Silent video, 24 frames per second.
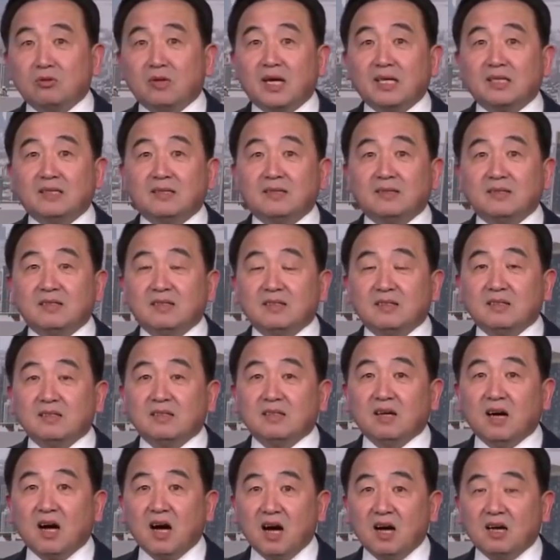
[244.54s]
来
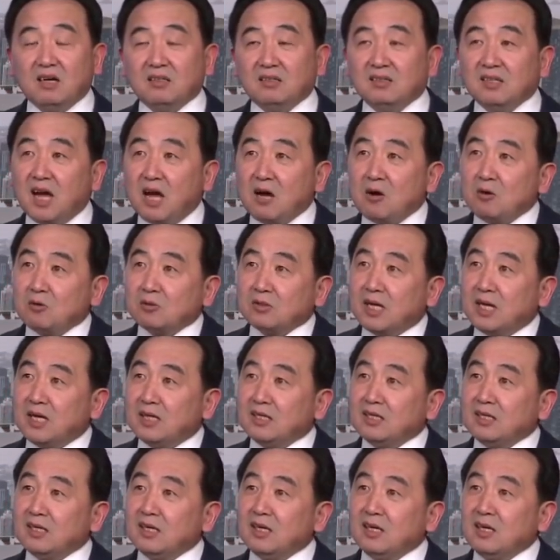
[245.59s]
的，啊，然后
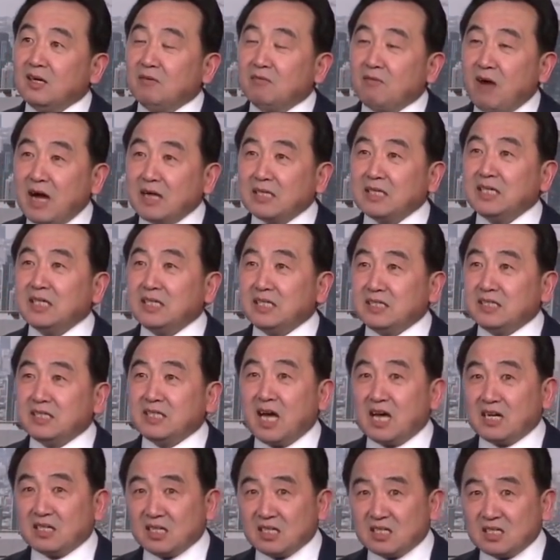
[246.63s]
呢，王毅
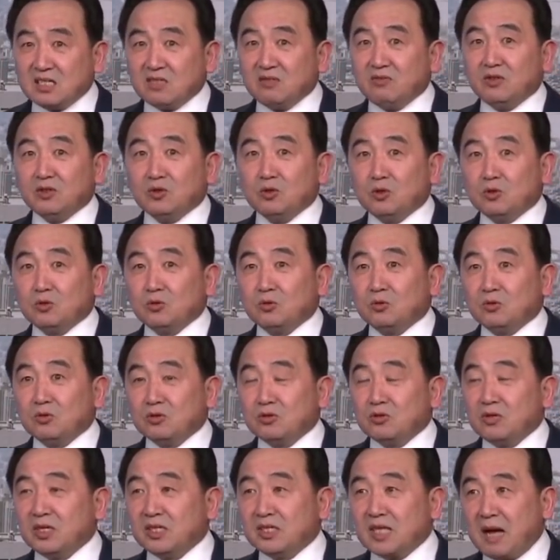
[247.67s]
讲了四分多钟，
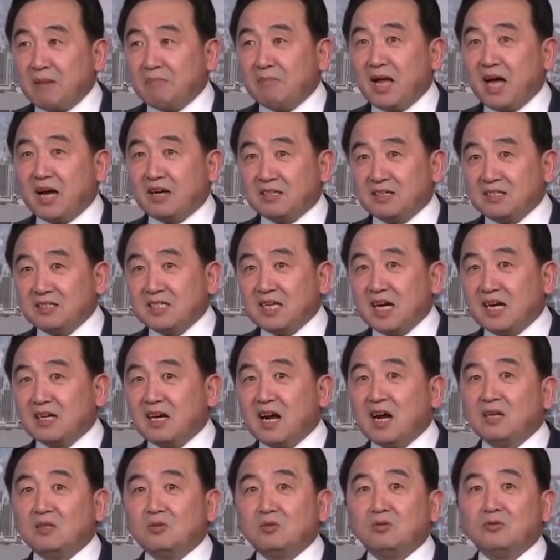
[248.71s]
所以他们两个人讲了
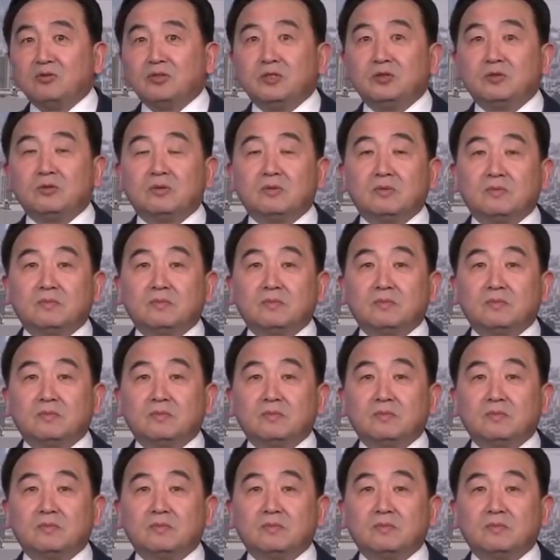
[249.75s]
二十多分钟。